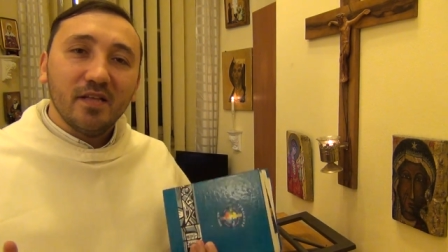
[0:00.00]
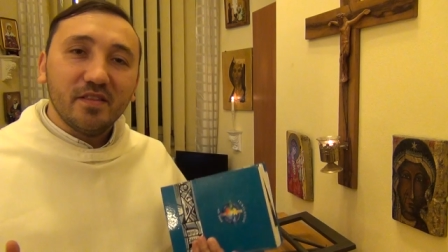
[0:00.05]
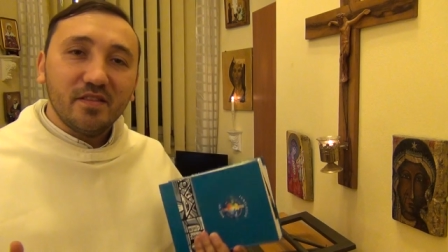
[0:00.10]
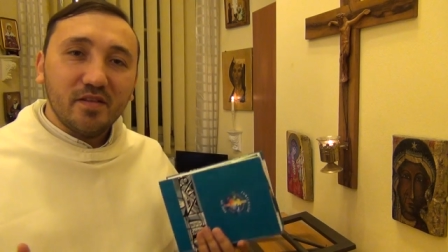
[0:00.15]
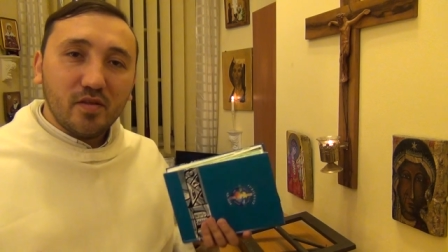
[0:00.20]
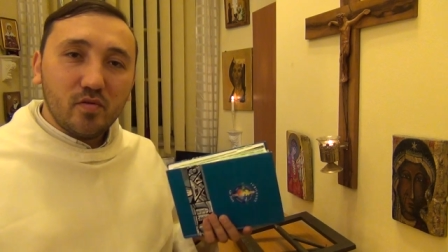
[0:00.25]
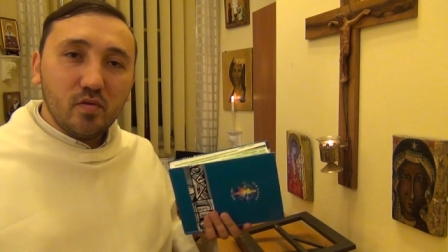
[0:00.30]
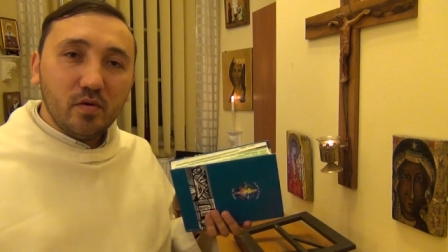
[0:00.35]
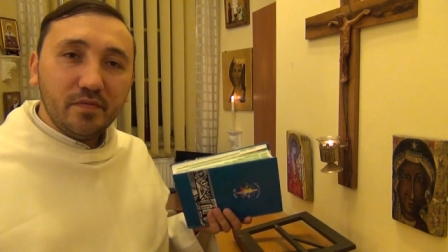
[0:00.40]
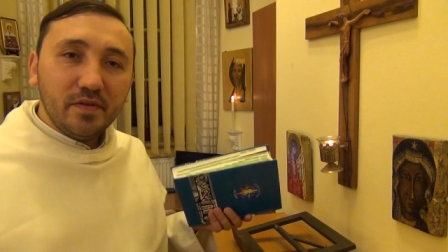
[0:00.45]

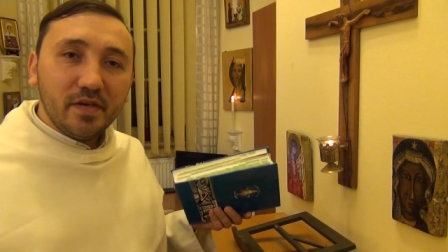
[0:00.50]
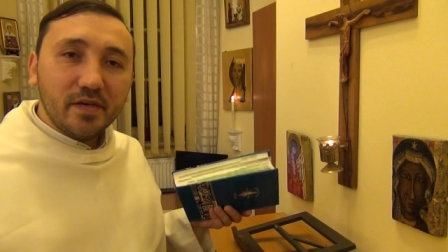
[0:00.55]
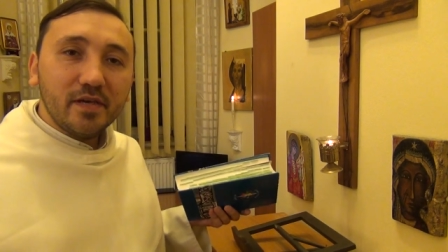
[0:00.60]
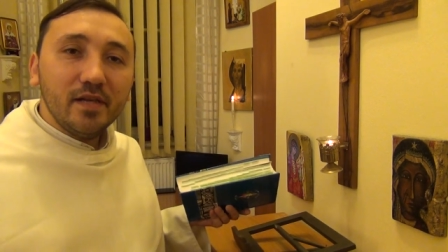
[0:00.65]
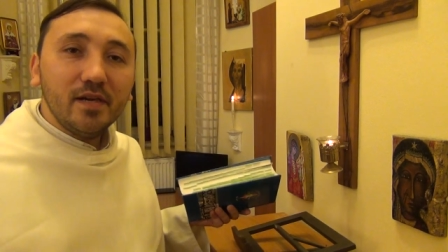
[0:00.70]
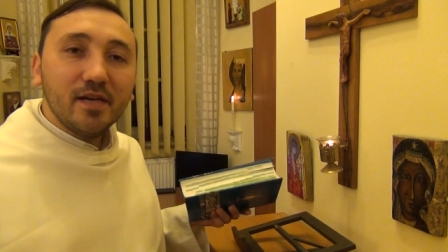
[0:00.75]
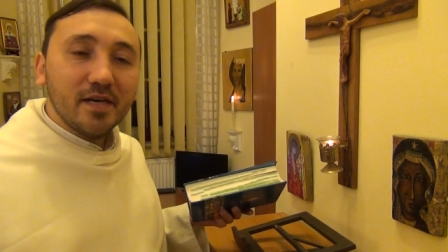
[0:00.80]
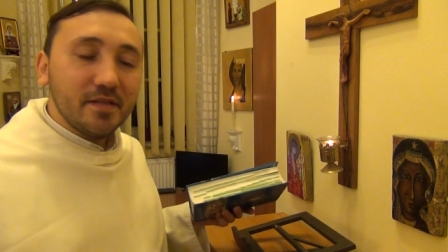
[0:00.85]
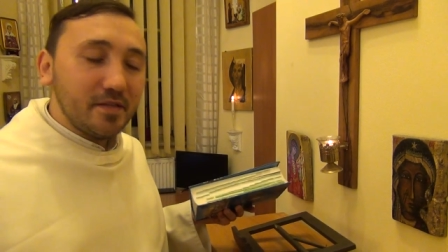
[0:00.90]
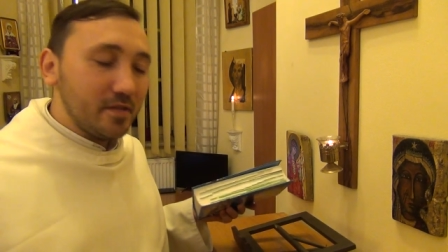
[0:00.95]
Dosłownie
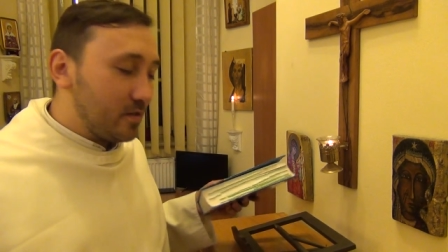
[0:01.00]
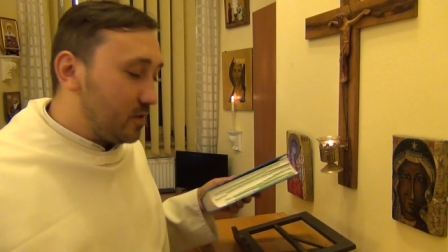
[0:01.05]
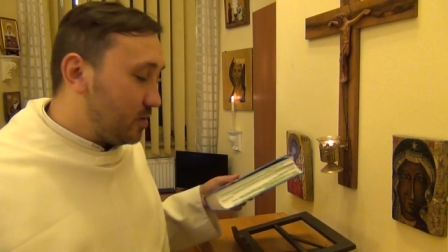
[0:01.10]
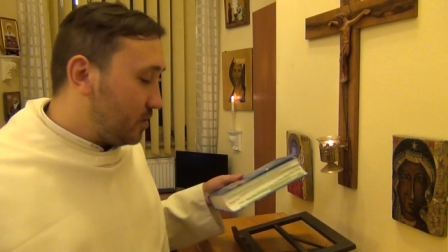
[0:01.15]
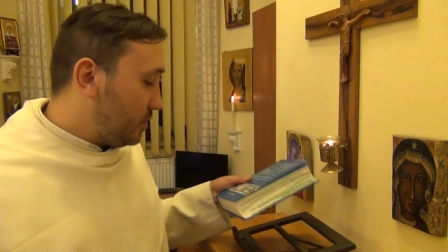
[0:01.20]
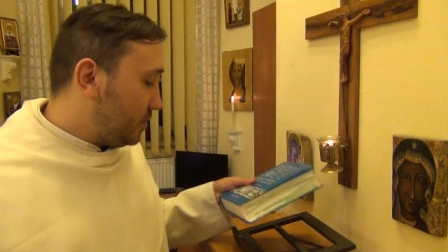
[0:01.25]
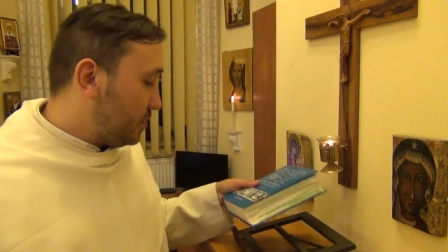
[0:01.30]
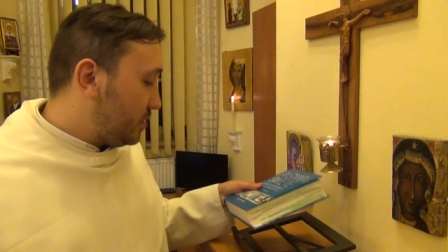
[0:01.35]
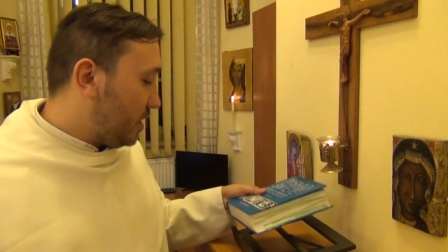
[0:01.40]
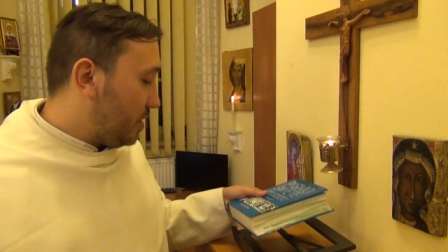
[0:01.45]
kilka
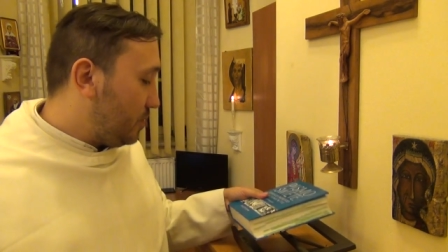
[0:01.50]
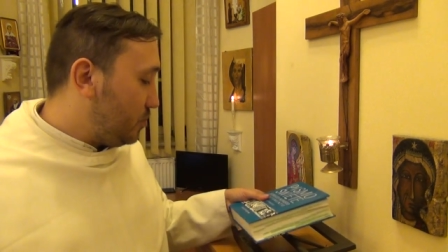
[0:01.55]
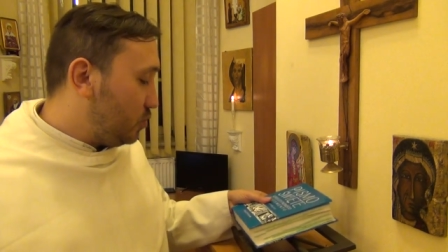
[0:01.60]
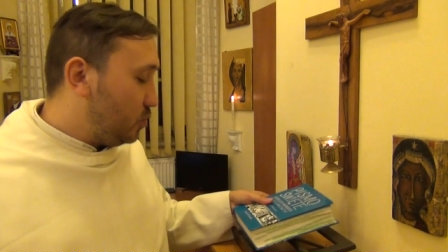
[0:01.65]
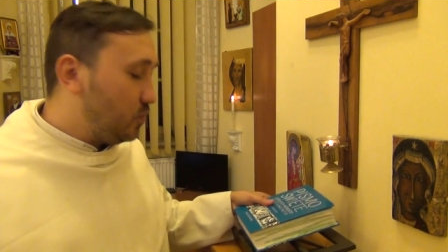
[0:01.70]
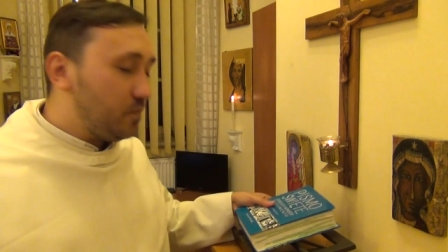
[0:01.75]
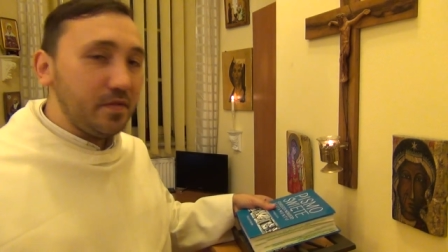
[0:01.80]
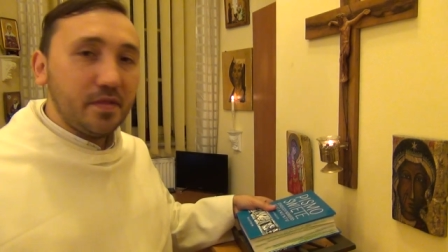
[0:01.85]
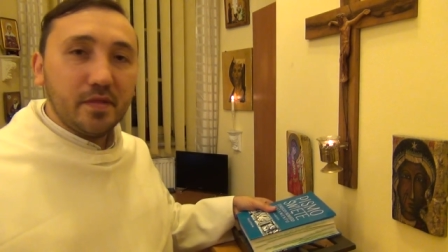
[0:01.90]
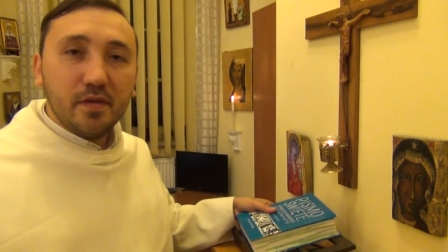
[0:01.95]
tygodni
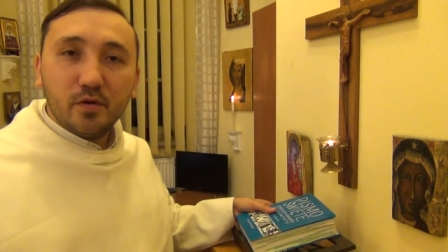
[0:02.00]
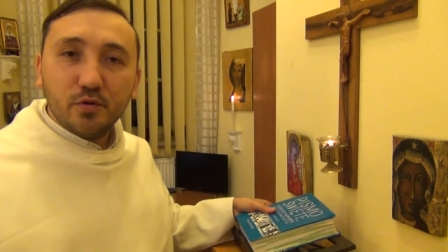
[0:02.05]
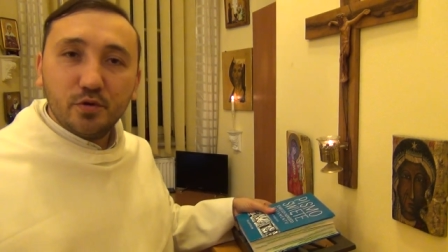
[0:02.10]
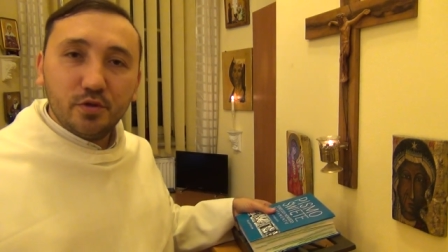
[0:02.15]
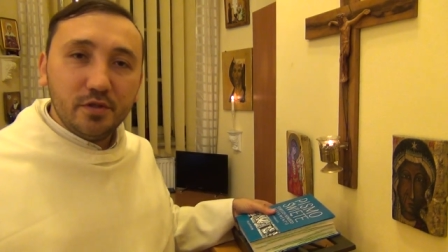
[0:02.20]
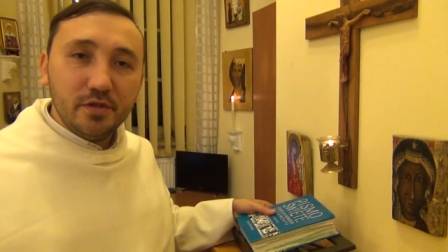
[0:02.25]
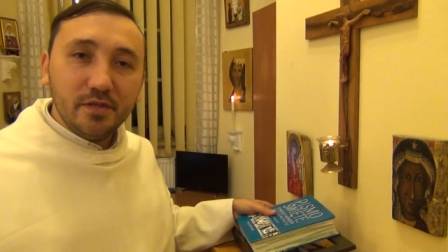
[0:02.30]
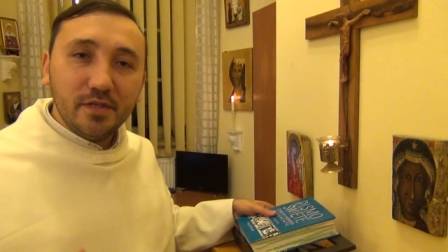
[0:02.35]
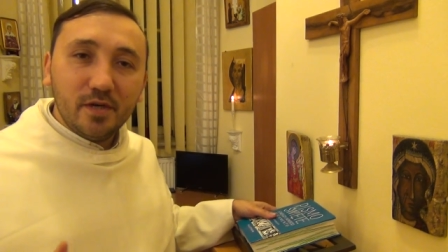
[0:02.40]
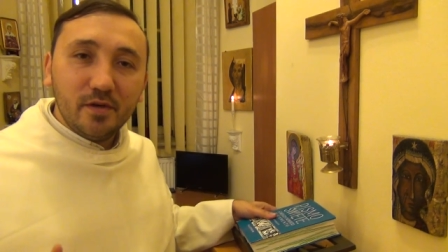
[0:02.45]
temu w
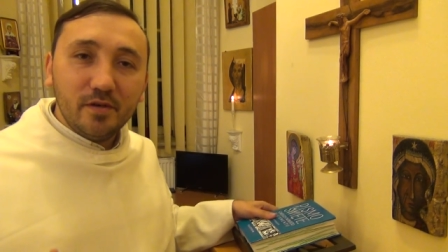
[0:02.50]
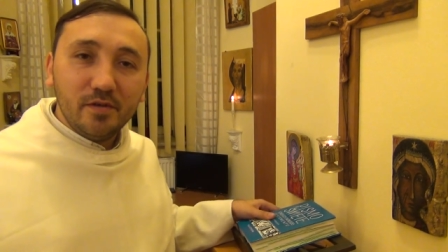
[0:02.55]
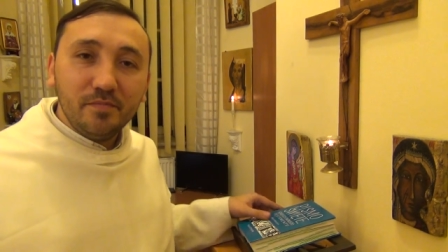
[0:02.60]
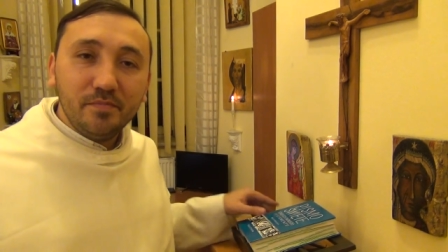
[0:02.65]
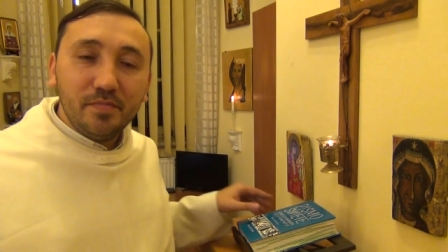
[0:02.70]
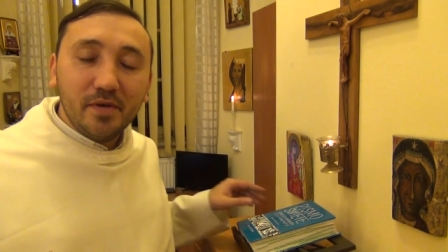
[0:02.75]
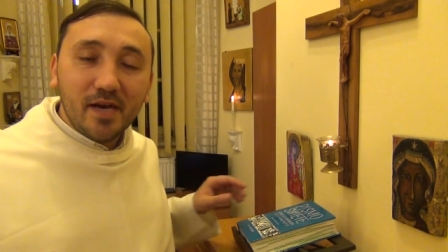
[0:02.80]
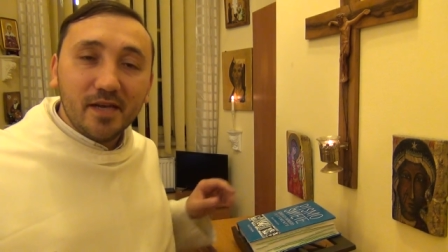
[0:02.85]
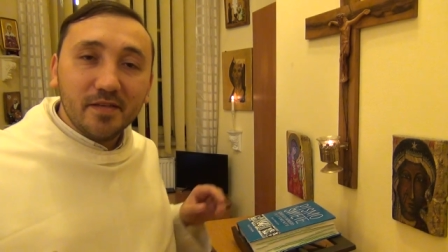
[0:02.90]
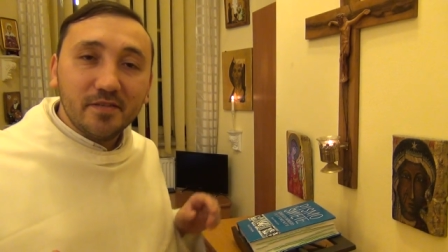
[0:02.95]
Soczi na
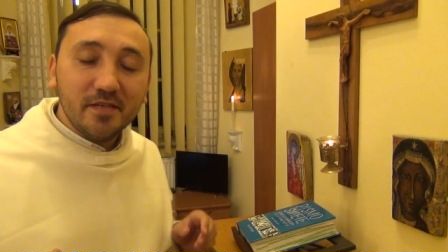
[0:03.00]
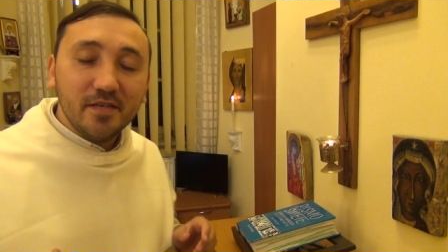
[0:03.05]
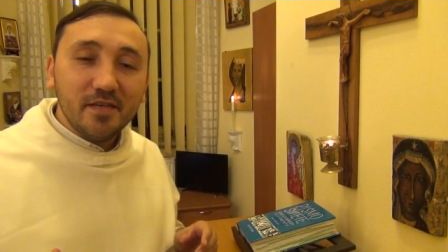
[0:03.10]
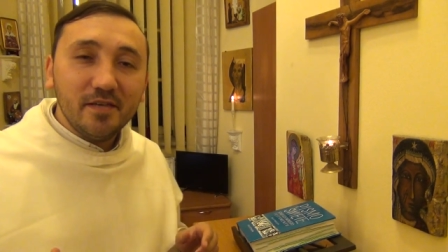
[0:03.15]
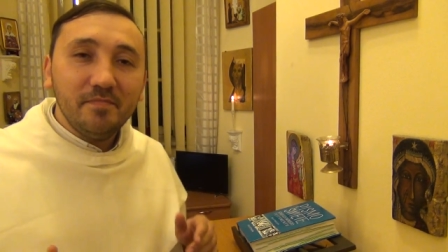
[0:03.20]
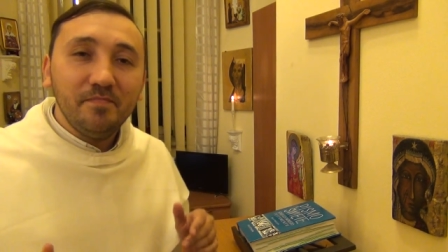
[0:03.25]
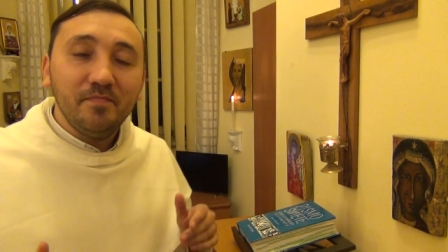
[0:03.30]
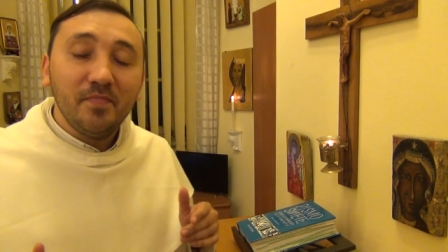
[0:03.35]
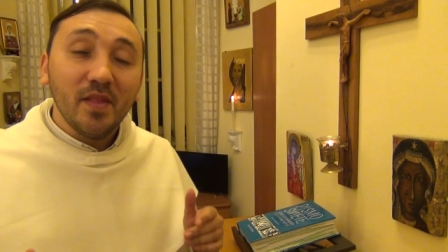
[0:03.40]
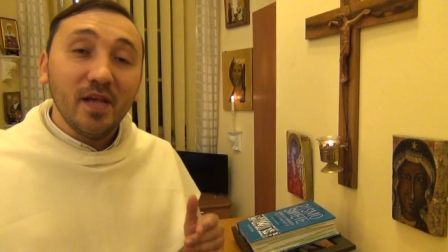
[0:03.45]

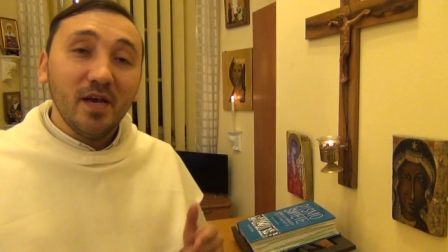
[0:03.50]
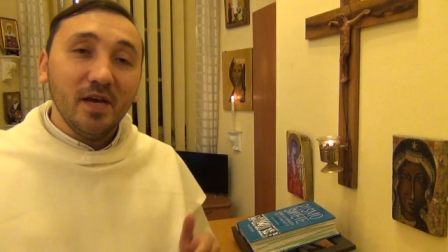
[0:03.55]
Olimpiadzie